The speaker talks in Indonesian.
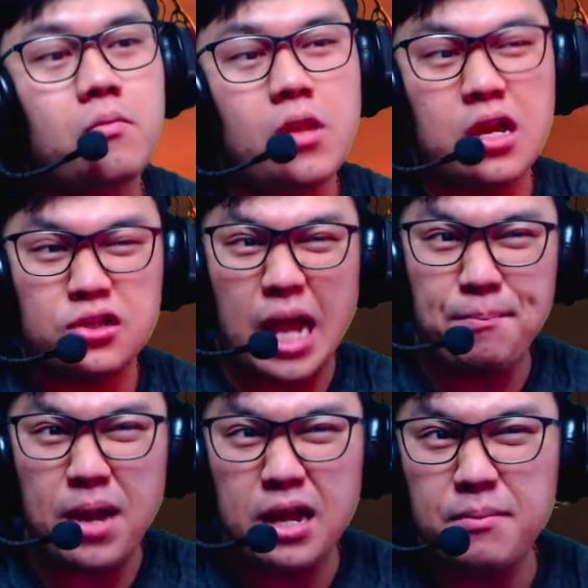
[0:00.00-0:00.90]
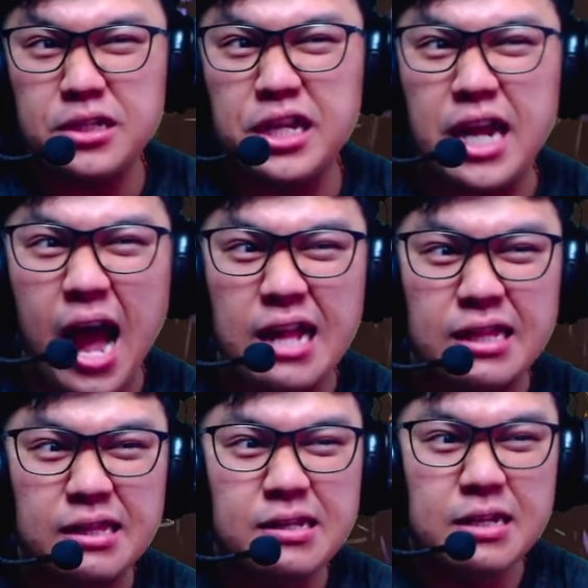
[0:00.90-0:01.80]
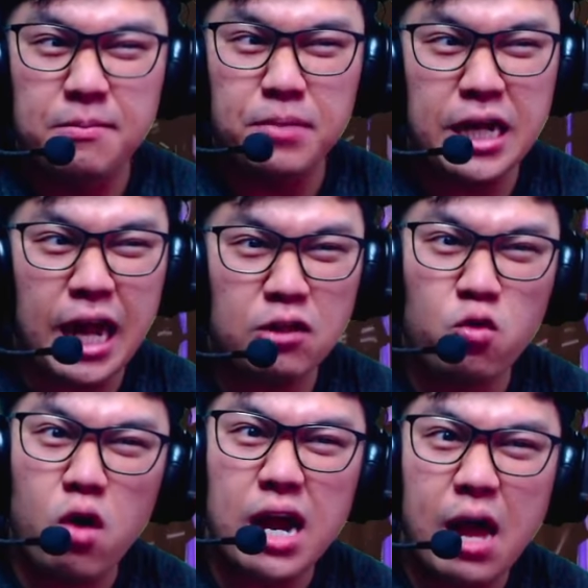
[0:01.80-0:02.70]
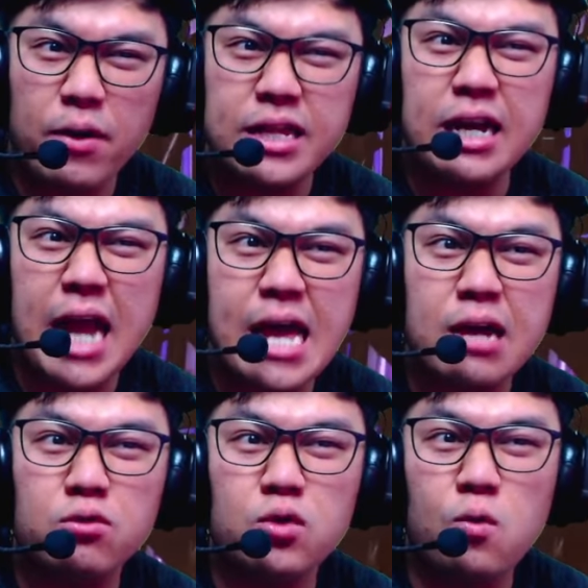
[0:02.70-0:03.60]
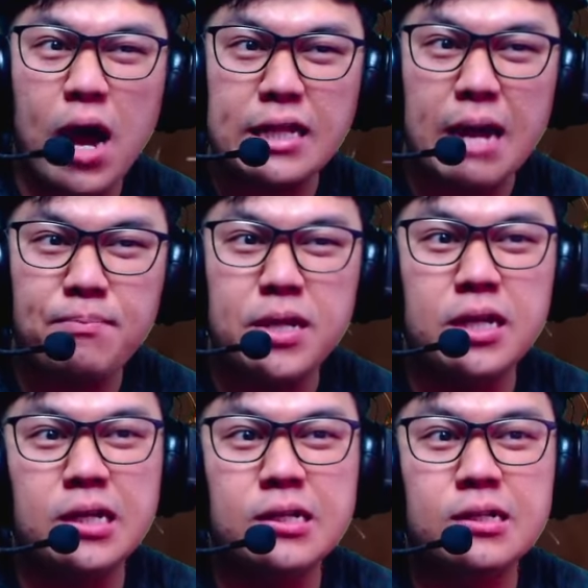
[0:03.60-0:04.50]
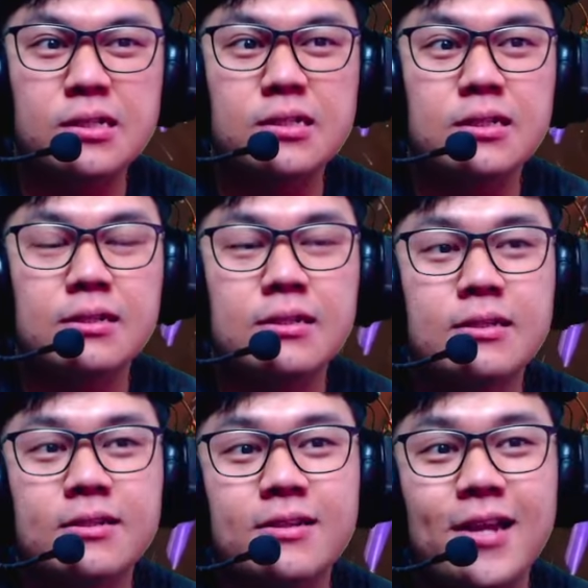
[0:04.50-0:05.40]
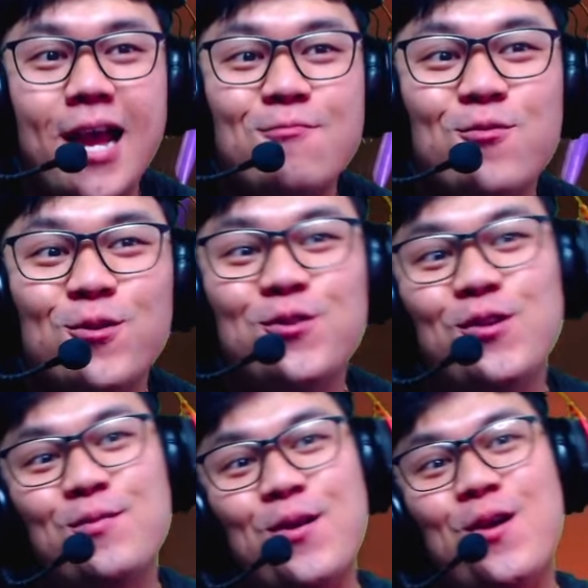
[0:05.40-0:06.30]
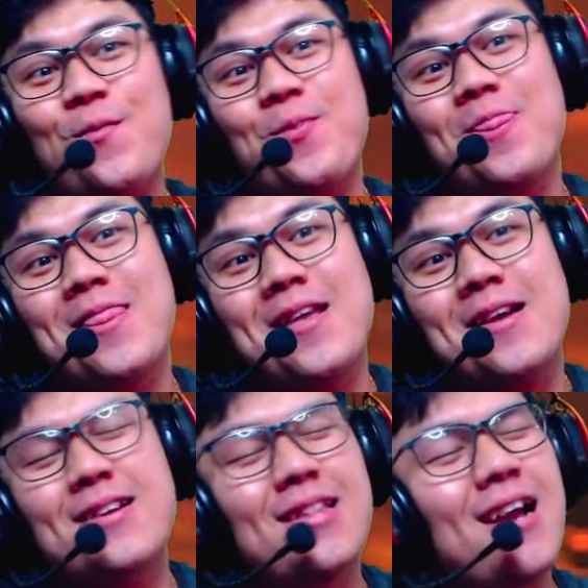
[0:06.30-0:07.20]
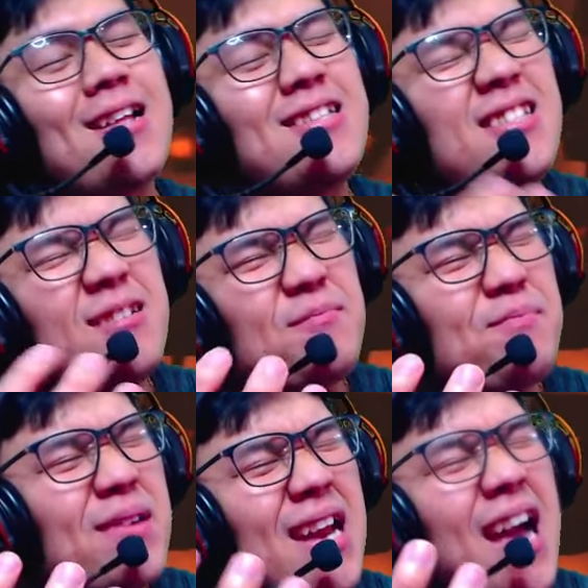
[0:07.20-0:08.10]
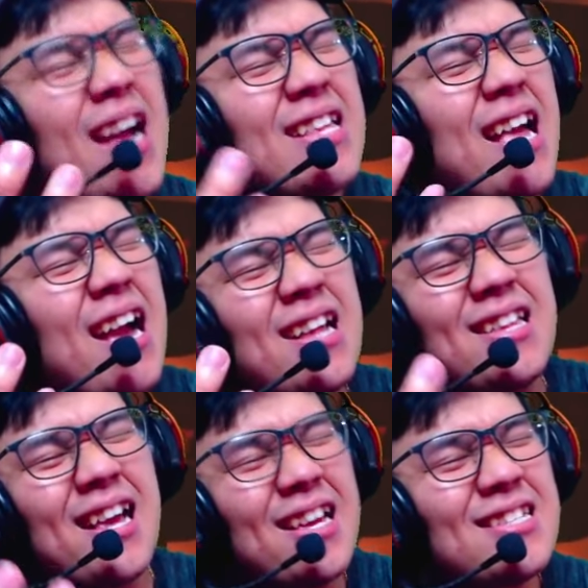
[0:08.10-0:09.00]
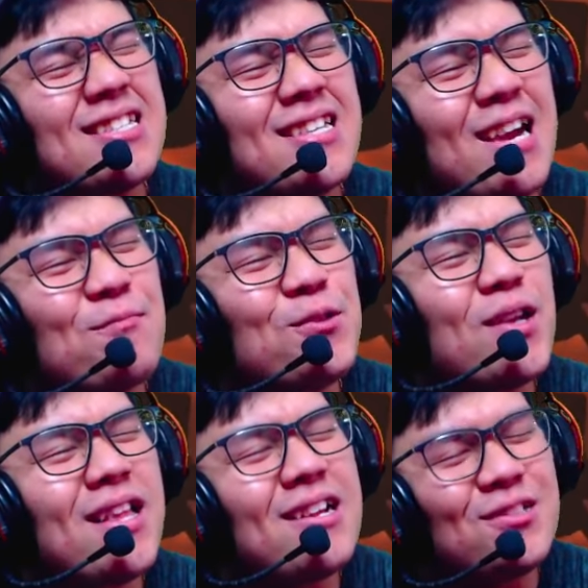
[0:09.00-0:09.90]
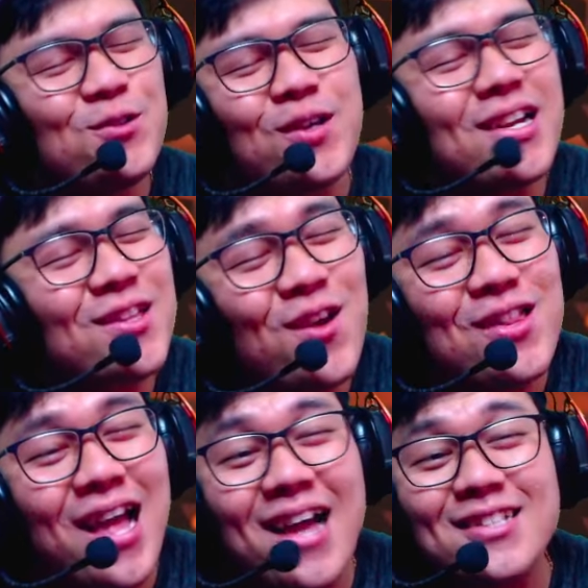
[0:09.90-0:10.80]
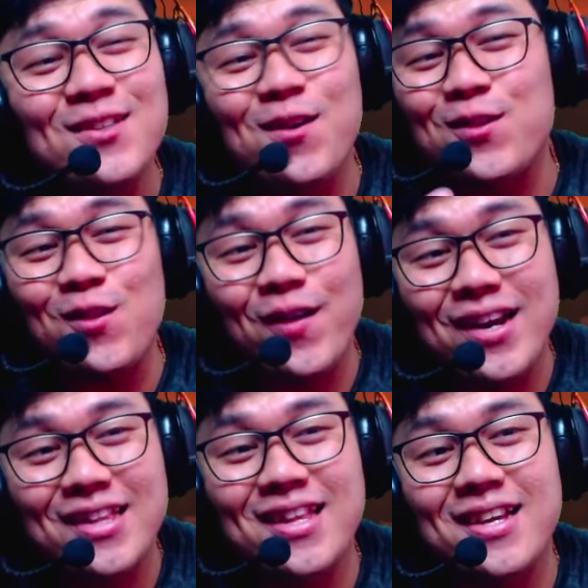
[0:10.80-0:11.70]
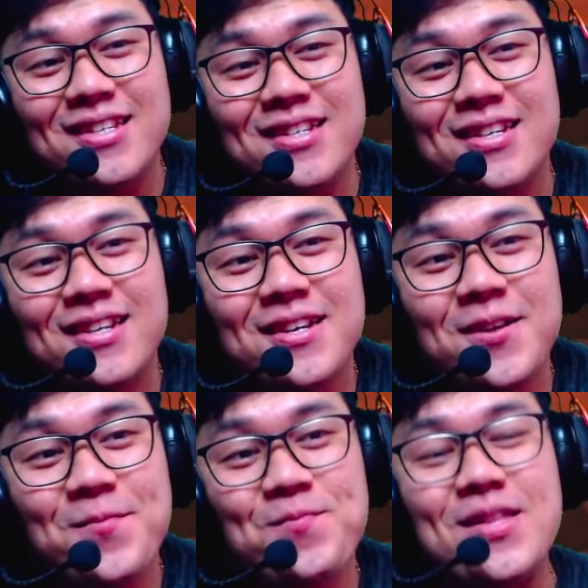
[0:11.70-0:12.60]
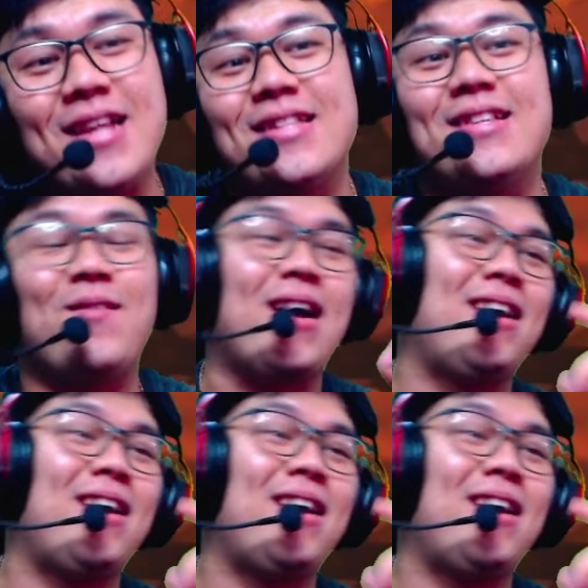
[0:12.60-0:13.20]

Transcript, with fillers: Sampah yang menyedihkan. Berikan gua lawan yang layak untuk gua hadapi. Yang muncul bro, dengan perlahan-lahan guys yang muncul adalah Juggernaut Astro Toilet guys dan wah